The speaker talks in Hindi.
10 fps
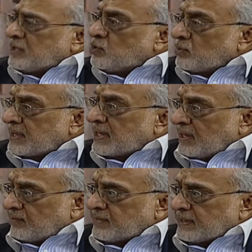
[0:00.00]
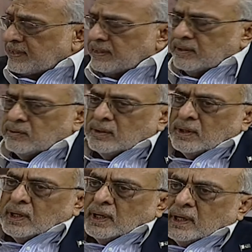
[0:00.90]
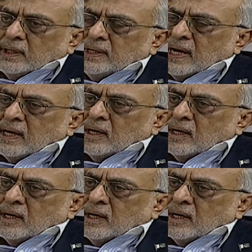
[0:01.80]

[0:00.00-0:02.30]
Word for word: बच्चों के ख़िलाफ़ करते हैं या